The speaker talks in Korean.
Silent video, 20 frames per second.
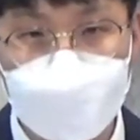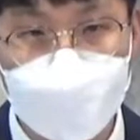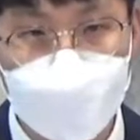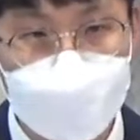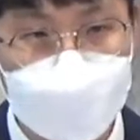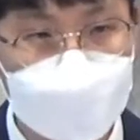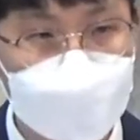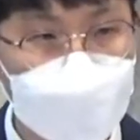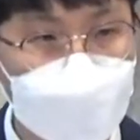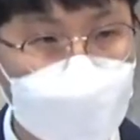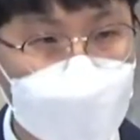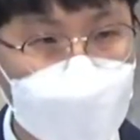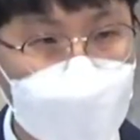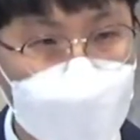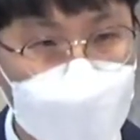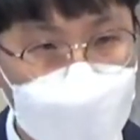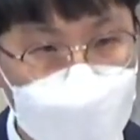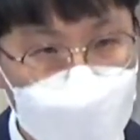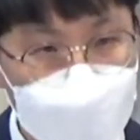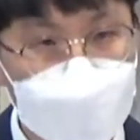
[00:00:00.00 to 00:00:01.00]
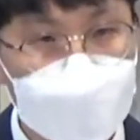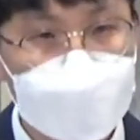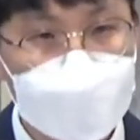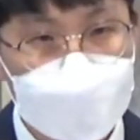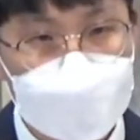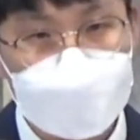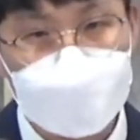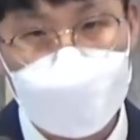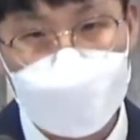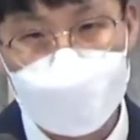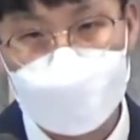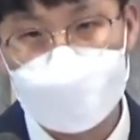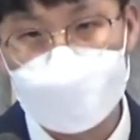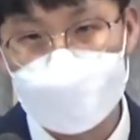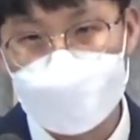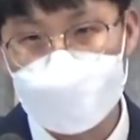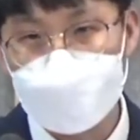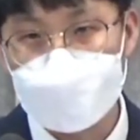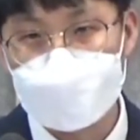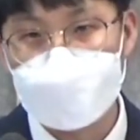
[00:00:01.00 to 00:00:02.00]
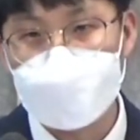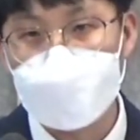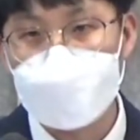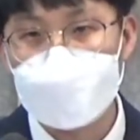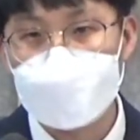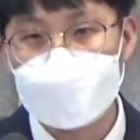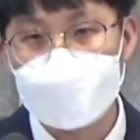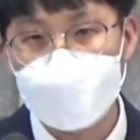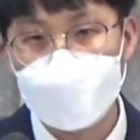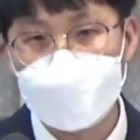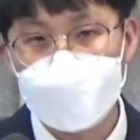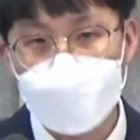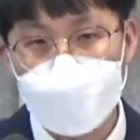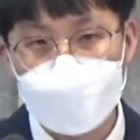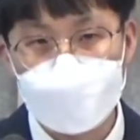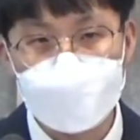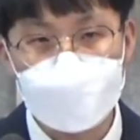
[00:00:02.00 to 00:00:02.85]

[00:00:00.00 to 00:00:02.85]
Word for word: 왔으니까 자기는 그냥 차에서 밥을